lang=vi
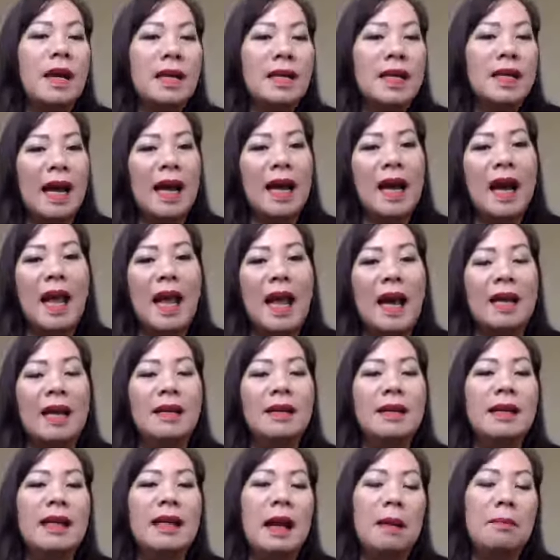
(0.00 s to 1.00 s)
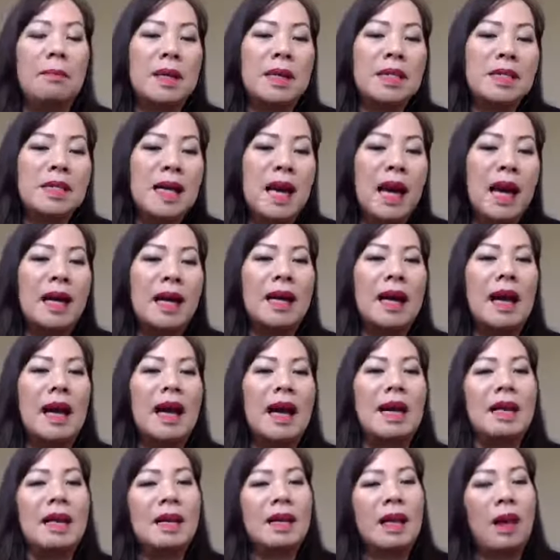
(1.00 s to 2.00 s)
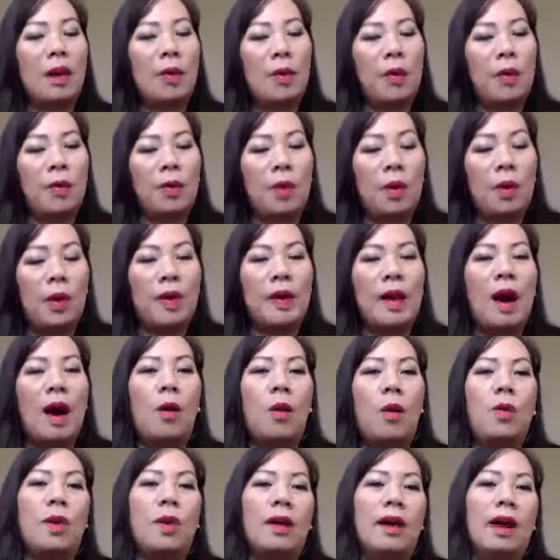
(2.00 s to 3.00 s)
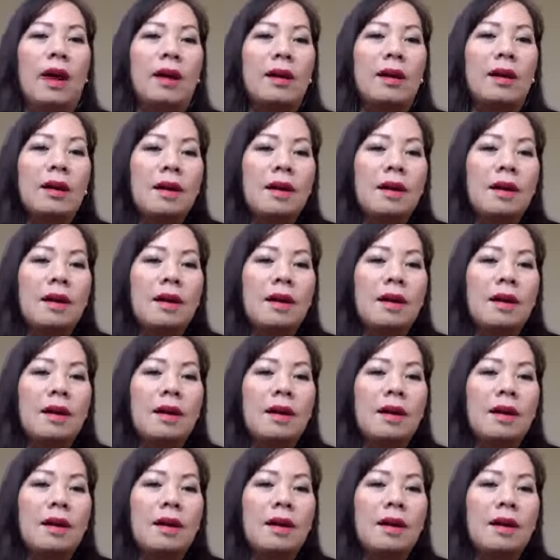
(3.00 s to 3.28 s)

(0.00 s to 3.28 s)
chẳng hạn như kem đánh răng nè dầu gội đầu nè